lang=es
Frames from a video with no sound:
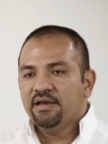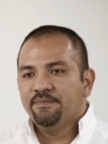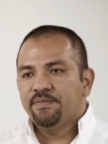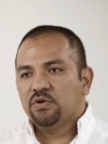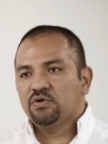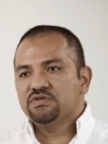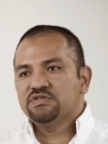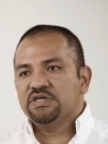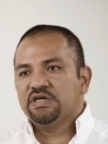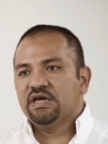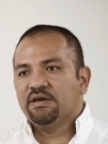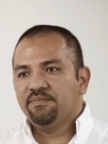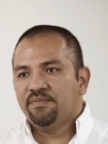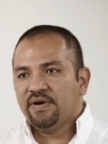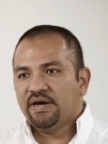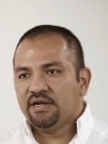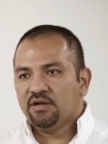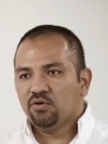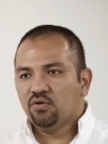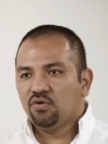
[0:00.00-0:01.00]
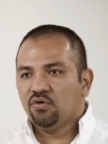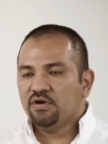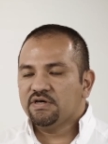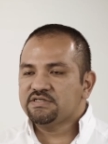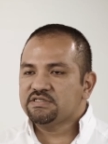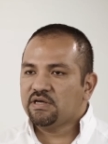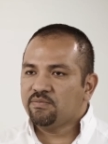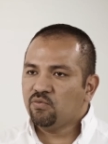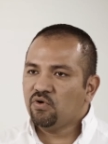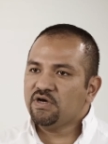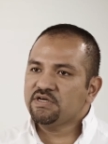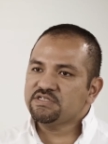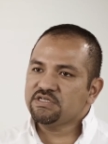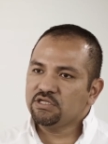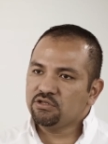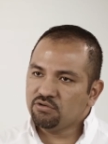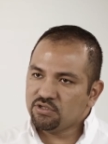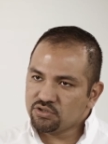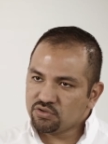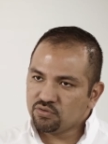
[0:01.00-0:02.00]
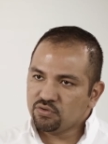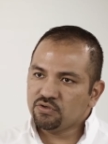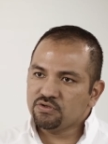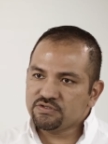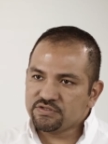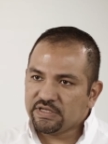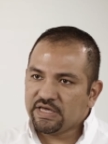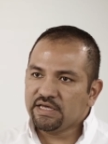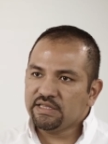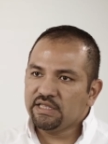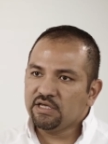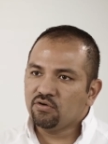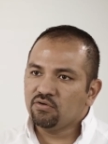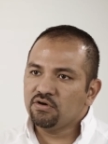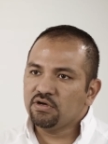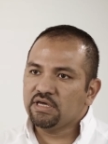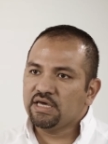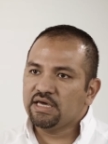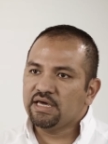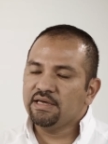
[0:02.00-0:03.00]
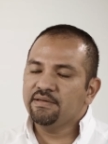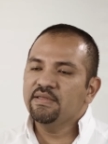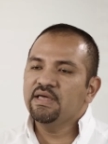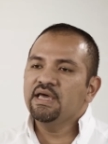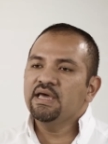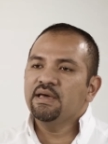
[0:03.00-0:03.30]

pero sin embargo estamos haciendo estudios técnicos que